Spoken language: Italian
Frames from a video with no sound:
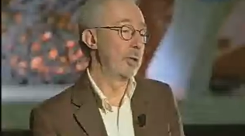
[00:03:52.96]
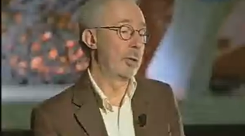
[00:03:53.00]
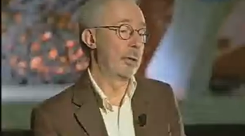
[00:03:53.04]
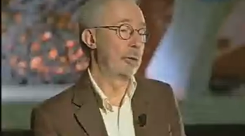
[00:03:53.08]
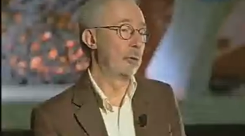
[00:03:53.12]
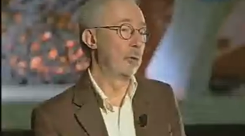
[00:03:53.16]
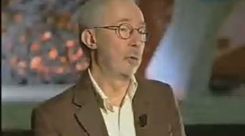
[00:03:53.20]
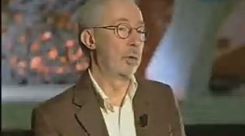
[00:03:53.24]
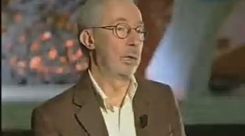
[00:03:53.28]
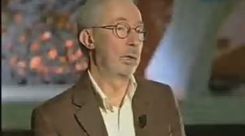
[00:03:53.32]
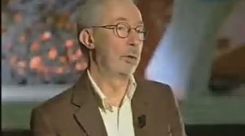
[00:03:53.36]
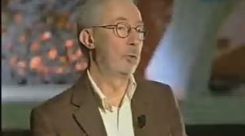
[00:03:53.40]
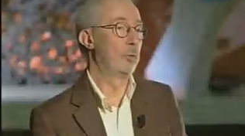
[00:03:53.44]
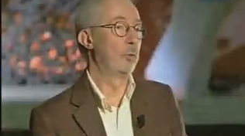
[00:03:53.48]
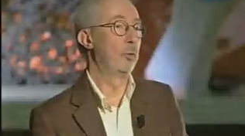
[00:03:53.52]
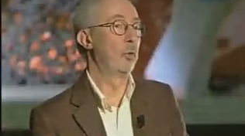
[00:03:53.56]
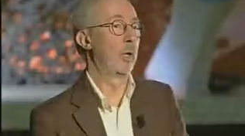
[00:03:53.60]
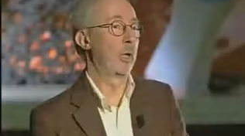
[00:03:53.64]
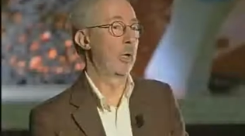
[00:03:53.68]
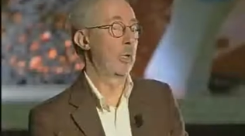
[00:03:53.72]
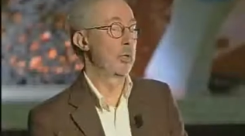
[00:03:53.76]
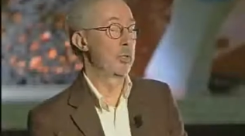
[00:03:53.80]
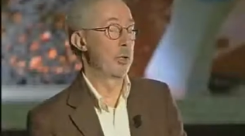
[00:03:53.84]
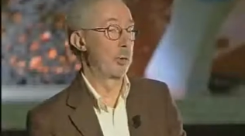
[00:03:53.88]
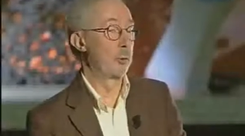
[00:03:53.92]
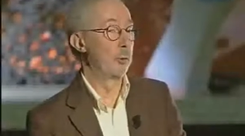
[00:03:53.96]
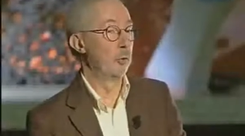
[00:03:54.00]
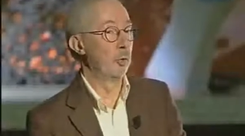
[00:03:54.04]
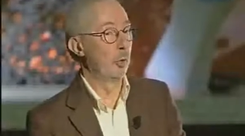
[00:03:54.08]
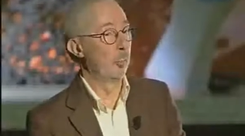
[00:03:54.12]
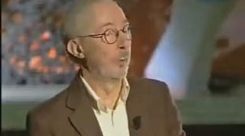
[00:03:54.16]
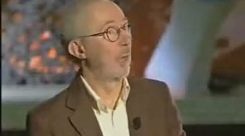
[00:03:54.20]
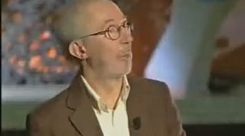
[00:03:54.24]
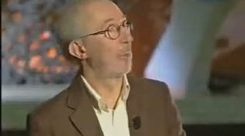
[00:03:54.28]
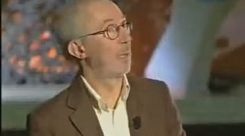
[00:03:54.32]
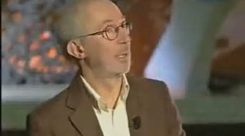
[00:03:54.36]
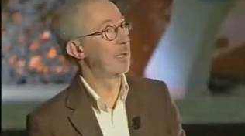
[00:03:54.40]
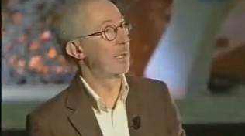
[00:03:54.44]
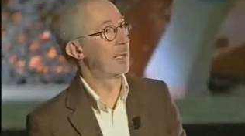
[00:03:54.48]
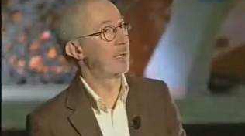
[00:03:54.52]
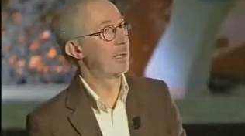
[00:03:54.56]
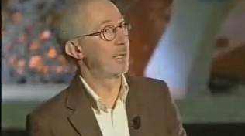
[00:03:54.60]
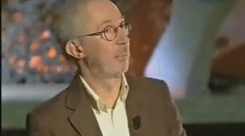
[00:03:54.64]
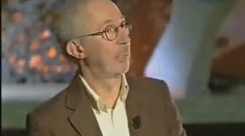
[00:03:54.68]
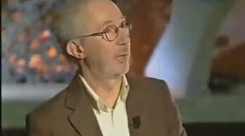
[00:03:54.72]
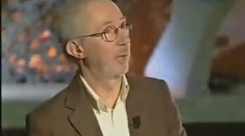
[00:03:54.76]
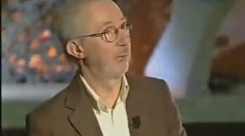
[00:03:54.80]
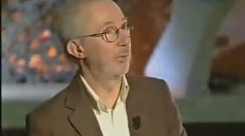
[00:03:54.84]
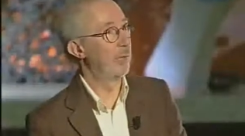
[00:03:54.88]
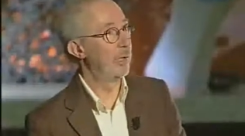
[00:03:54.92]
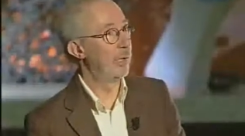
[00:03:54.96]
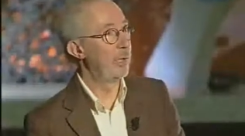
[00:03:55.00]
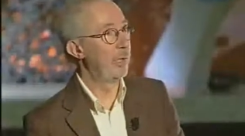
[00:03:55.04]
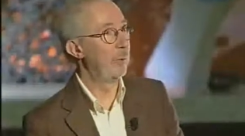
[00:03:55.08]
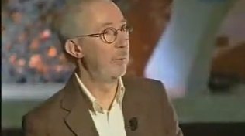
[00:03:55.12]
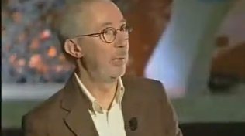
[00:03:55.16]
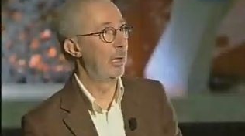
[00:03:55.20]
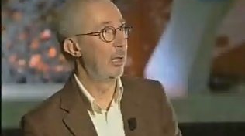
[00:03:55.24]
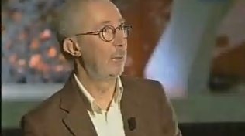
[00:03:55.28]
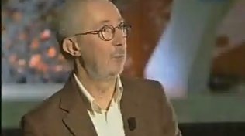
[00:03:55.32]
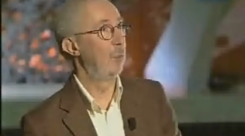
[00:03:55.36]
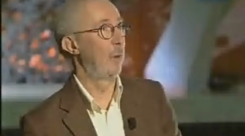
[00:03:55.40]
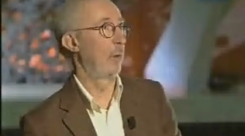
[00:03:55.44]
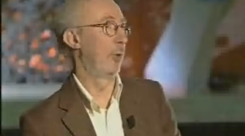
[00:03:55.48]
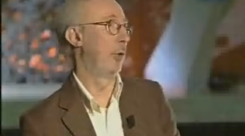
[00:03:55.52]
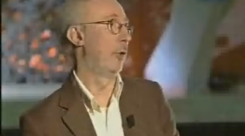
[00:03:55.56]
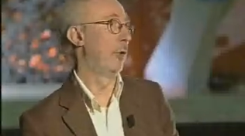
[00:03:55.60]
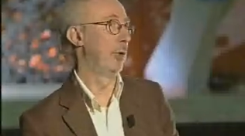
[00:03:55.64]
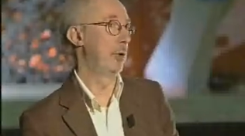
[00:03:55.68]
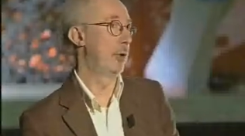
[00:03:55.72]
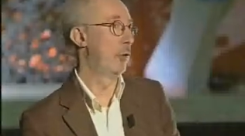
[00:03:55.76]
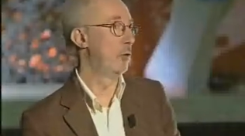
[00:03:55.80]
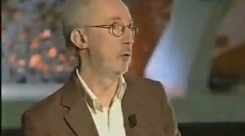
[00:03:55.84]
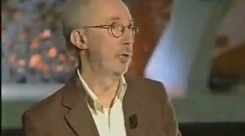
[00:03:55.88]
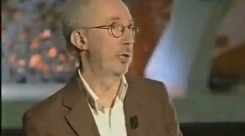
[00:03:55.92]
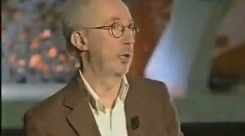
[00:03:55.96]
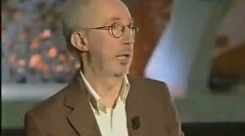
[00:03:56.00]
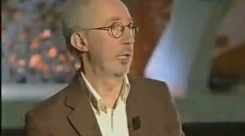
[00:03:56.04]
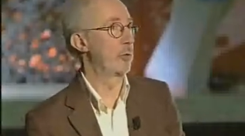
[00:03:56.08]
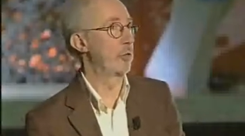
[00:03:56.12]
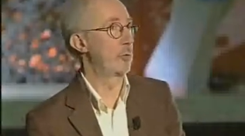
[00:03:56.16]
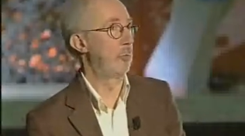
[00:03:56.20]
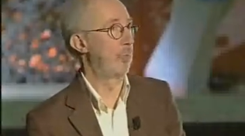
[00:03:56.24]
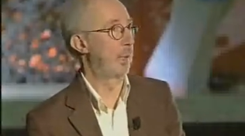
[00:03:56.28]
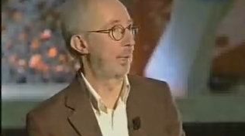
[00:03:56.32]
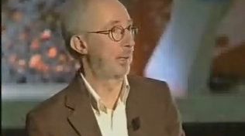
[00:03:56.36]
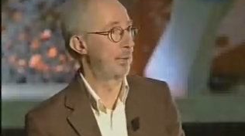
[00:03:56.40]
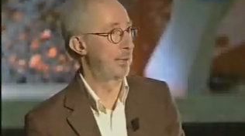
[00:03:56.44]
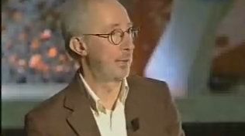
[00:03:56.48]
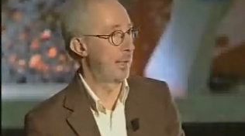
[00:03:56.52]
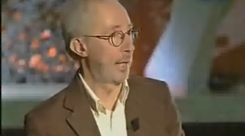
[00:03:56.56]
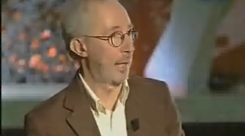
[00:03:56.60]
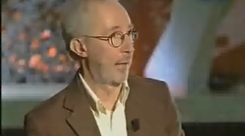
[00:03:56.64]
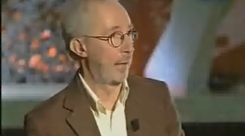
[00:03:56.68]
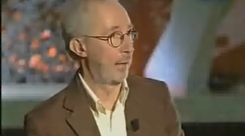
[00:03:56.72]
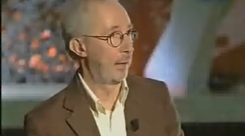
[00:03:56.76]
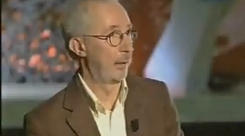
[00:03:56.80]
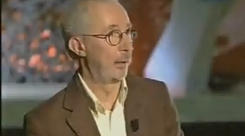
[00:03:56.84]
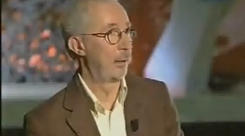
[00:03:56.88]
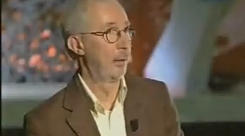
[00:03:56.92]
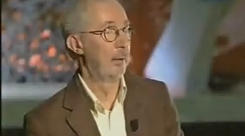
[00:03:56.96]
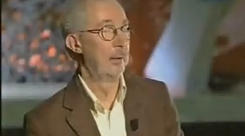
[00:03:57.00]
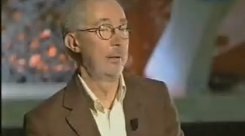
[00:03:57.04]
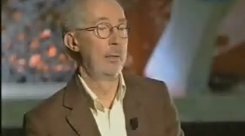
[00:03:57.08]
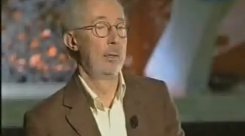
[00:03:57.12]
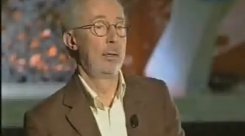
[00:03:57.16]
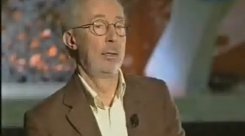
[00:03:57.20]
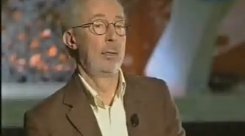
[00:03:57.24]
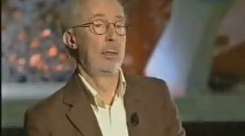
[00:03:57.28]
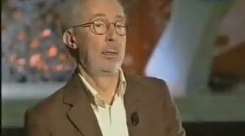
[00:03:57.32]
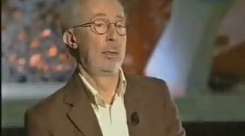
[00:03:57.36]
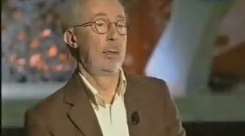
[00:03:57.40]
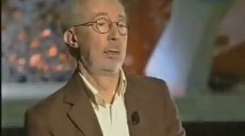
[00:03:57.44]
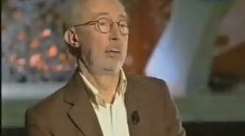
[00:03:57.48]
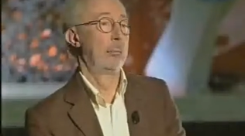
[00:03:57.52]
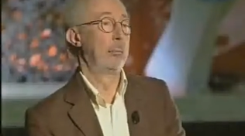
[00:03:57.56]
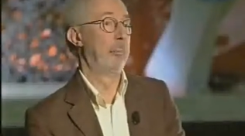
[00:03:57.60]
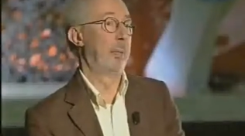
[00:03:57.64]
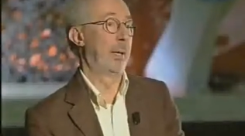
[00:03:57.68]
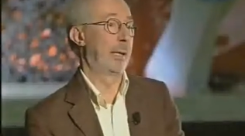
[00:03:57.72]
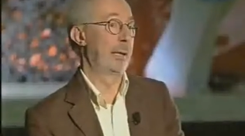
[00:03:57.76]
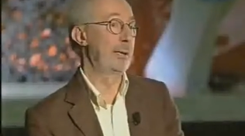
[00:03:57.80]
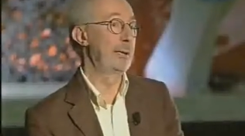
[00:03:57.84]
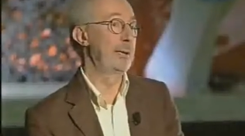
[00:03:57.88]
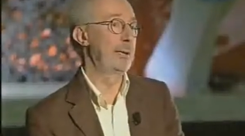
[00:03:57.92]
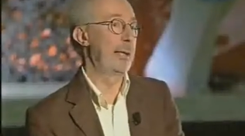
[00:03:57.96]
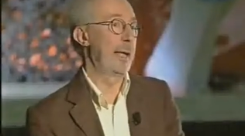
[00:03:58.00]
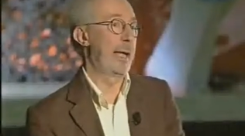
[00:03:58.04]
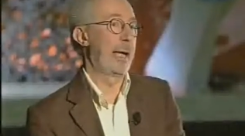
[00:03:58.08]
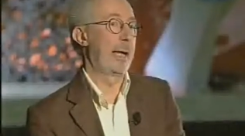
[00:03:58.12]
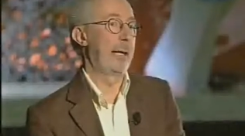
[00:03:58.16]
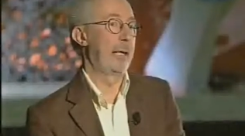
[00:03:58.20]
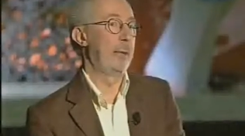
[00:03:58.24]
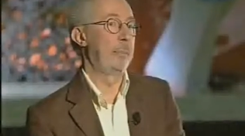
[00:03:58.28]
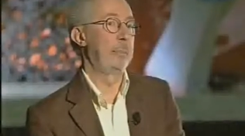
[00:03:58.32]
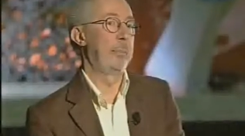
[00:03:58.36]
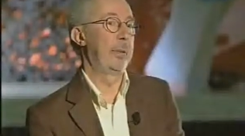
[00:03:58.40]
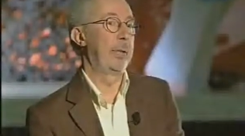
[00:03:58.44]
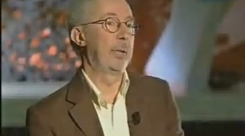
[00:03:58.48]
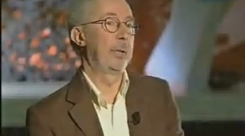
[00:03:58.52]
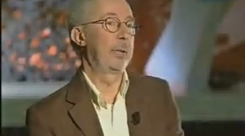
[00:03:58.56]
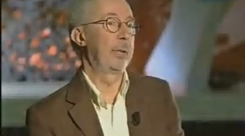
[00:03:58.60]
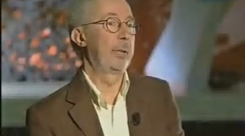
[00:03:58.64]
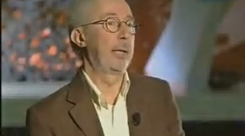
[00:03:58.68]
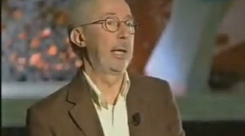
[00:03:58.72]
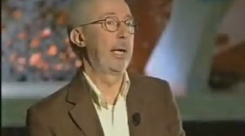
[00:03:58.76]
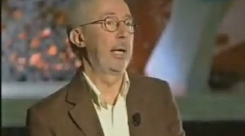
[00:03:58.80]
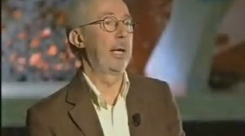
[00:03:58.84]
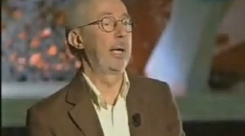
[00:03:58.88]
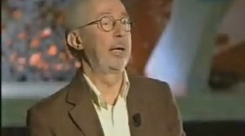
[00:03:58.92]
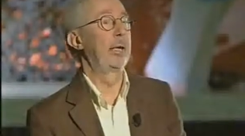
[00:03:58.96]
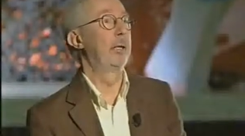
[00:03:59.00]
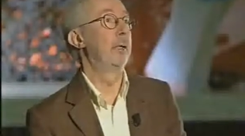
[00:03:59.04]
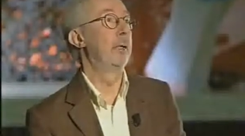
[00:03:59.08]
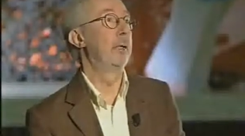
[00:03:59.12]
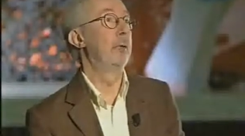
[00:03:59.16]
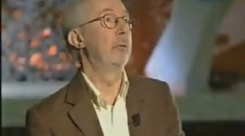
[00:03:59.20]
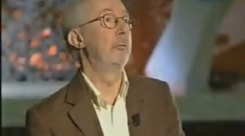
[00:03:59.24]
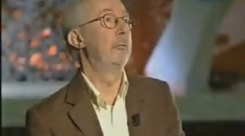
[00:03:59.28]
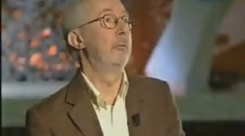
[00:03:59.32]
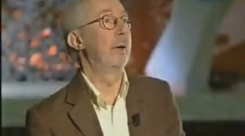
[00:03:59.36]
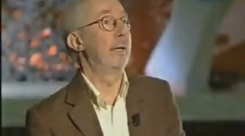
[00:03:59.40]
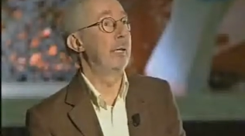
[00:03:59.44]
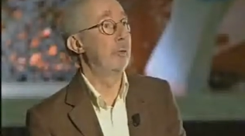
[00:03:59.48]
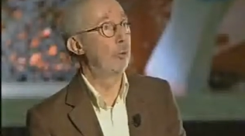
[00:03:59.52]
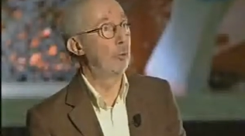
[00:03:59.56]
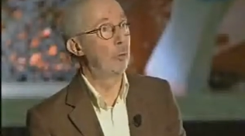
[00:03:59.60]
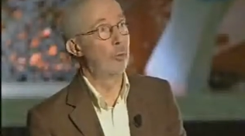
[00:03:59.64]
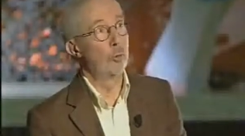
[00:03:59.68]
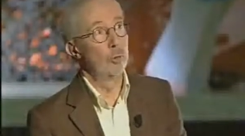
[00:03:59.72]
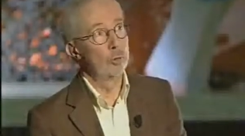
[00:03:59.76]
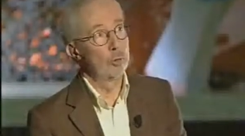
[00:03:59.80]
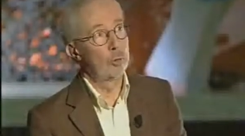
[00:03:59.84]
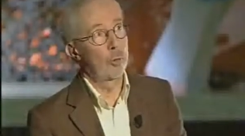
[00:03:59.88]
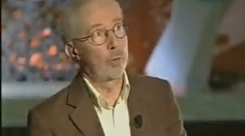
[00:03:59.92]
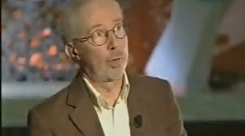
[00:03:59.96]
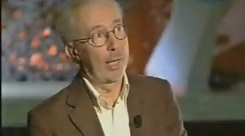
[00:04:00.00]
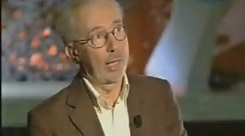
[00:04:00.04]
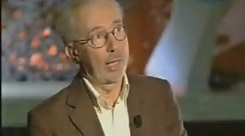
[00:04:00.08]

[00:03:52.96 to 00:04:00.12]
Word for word: stata una lettura secondo me abbastanza prevedibile, però in ogni caso parziale. Parziale perché eh, va incontro